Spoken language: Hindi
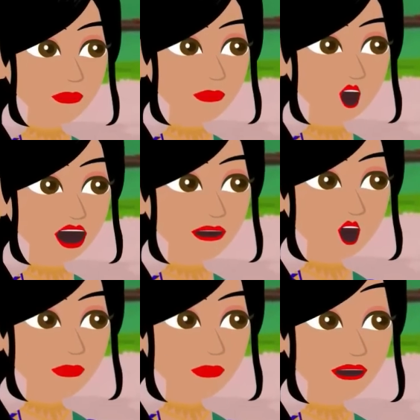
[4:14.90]
सिर्फ बीस
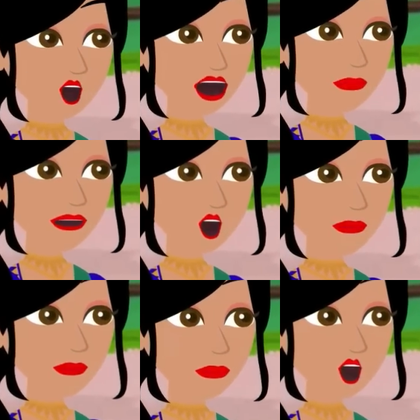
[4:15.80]
रुपए की है
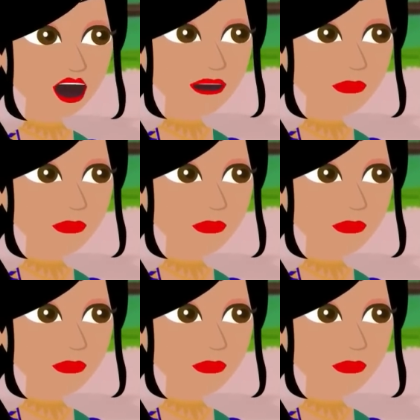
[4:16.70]
बहन जी